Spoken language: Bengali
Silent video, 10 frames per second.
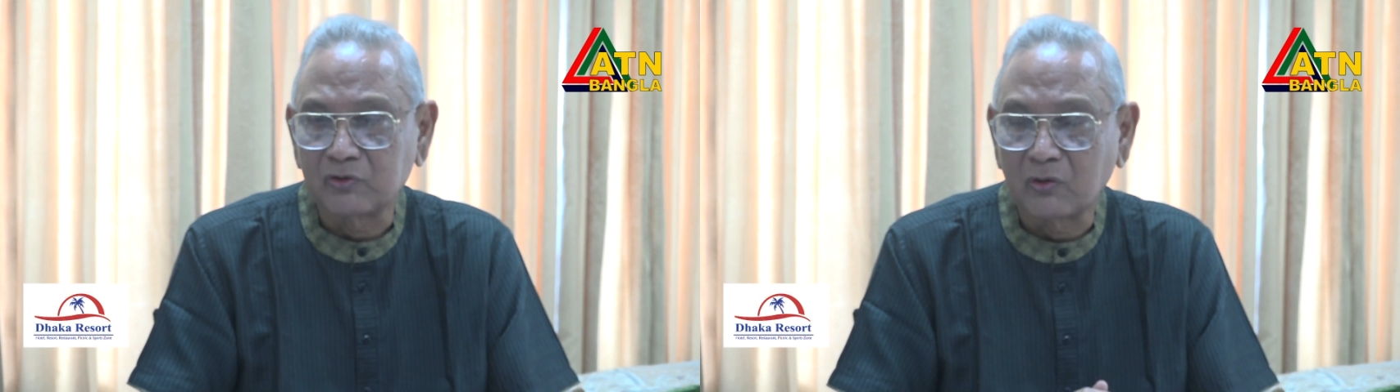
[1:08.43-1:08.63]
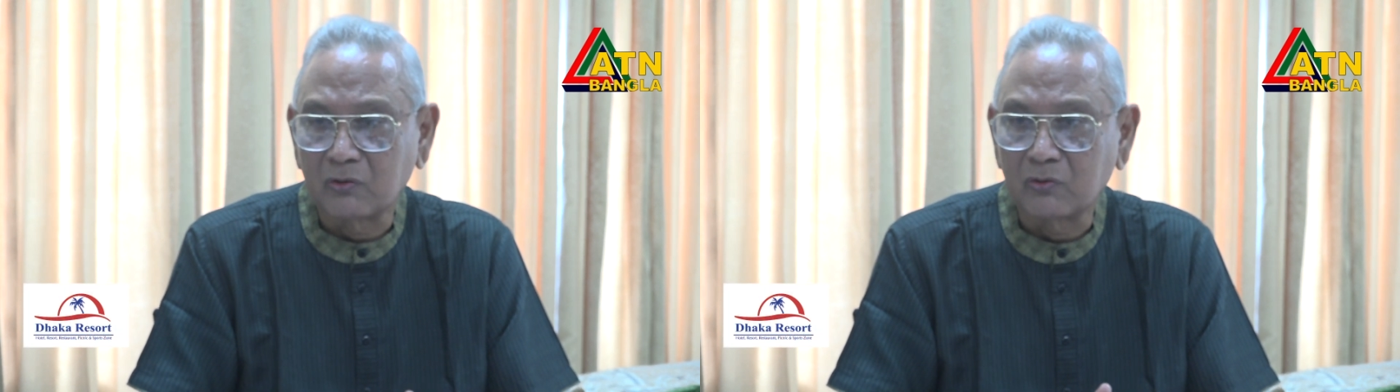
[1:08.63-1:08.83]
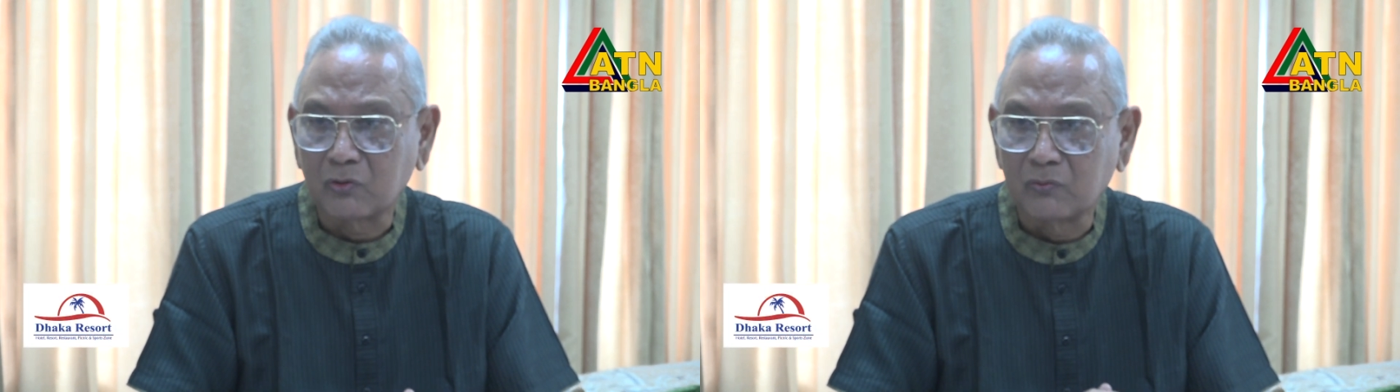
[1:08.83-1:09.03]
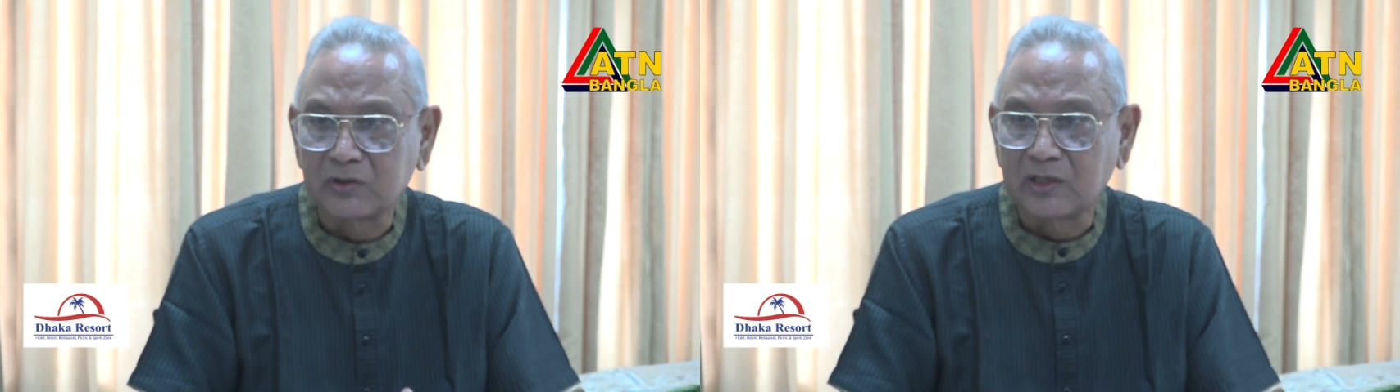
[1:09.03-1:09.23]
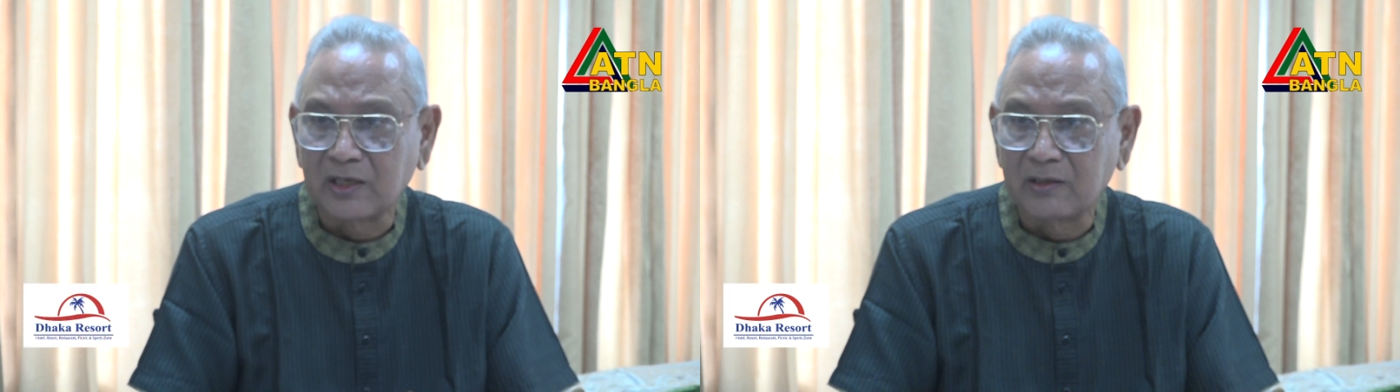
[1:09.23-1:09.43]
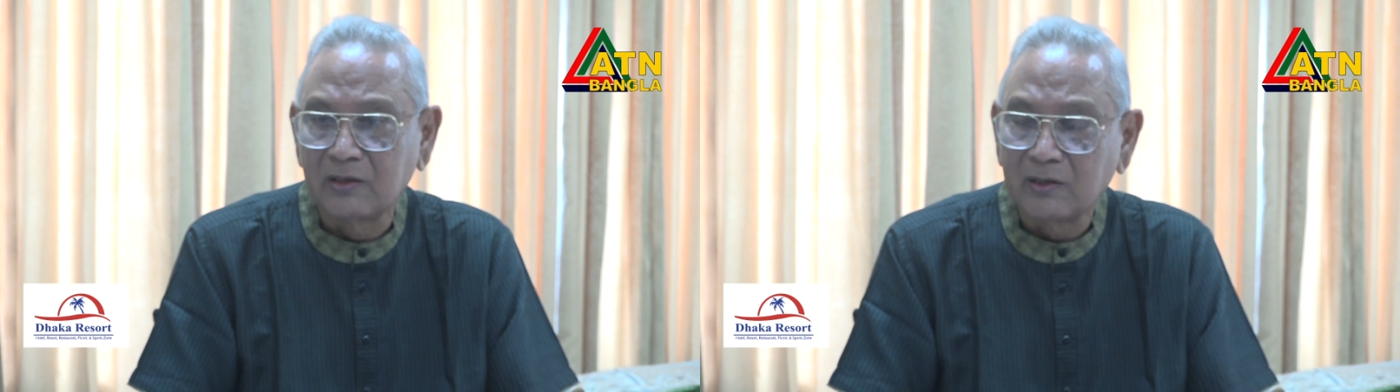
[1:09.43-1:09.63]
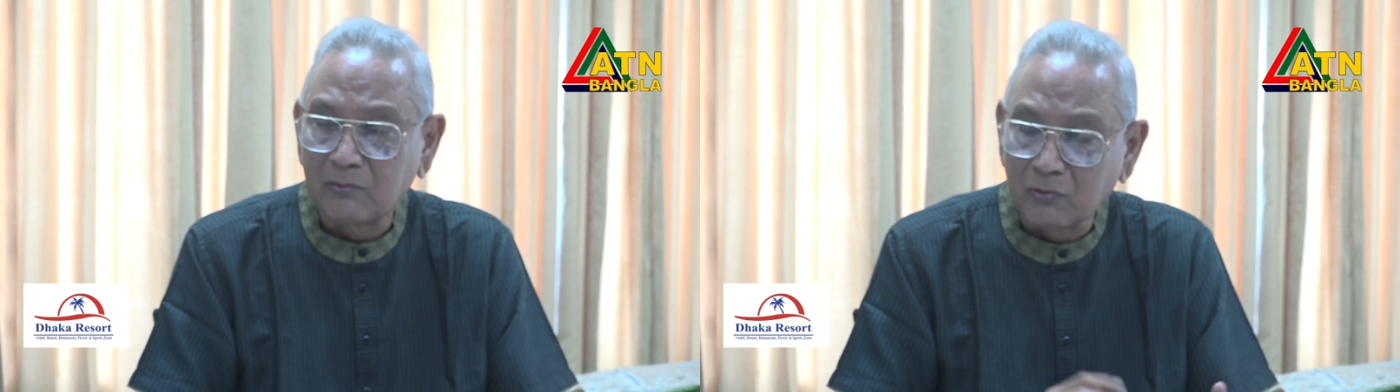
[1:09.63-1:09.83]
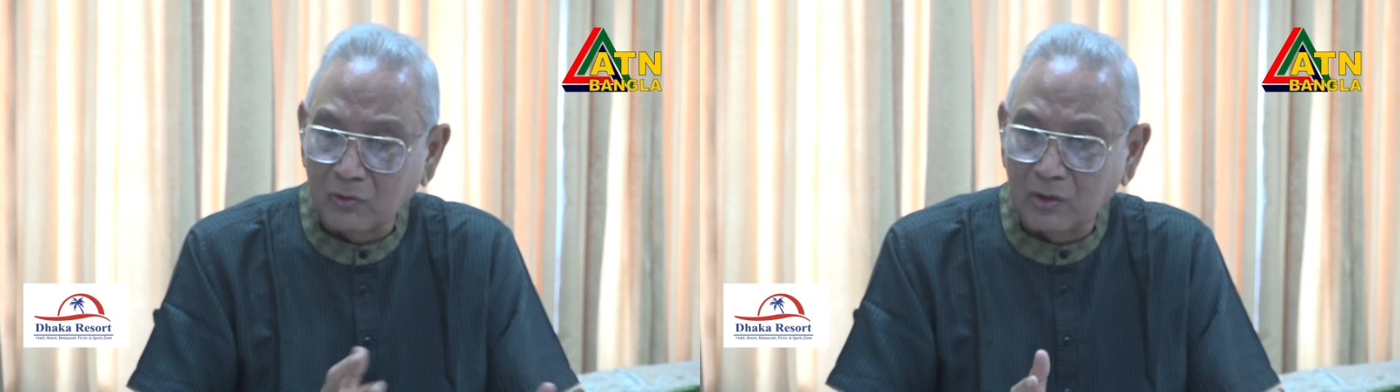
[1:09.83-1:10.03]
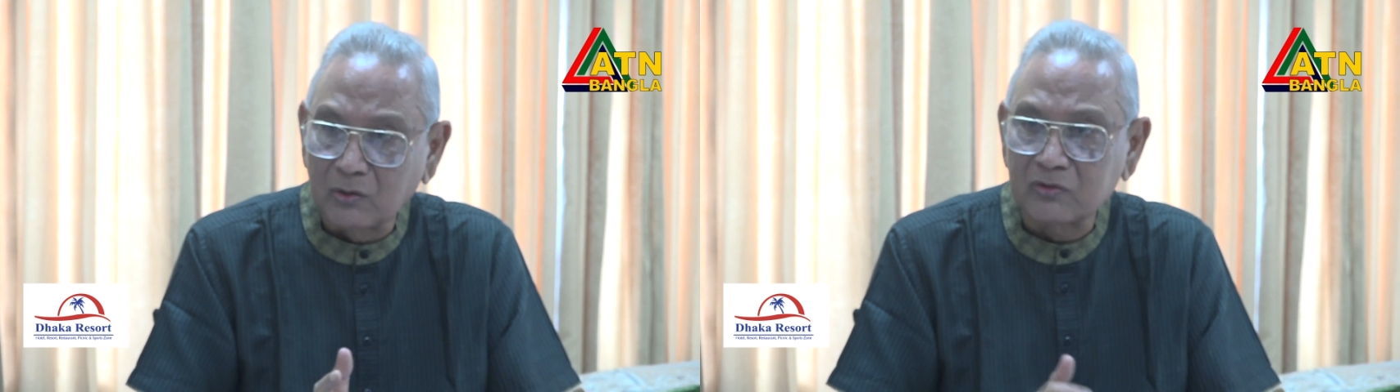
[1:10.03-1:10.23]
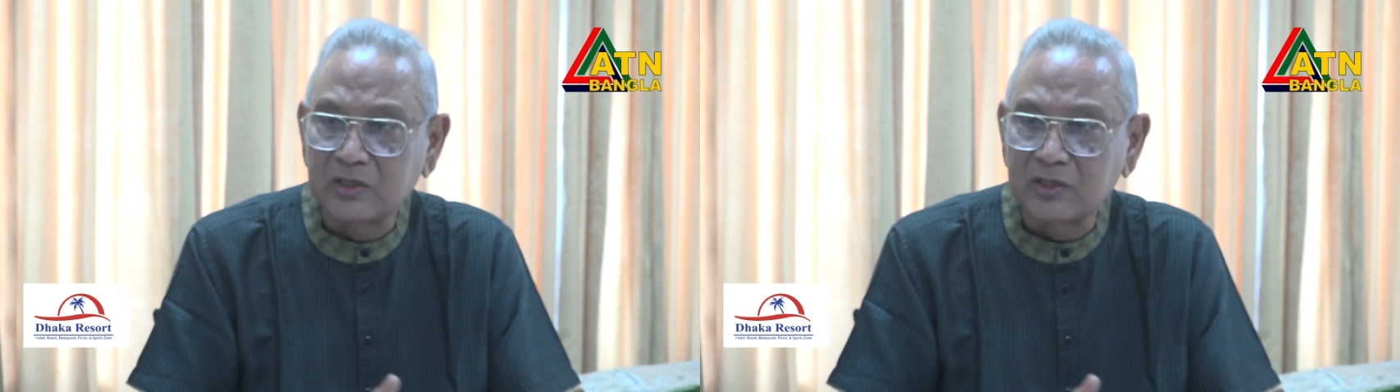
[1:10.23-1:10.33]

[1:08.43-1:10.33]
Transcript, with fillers: যখন কমে যায় এবং অন্যান্য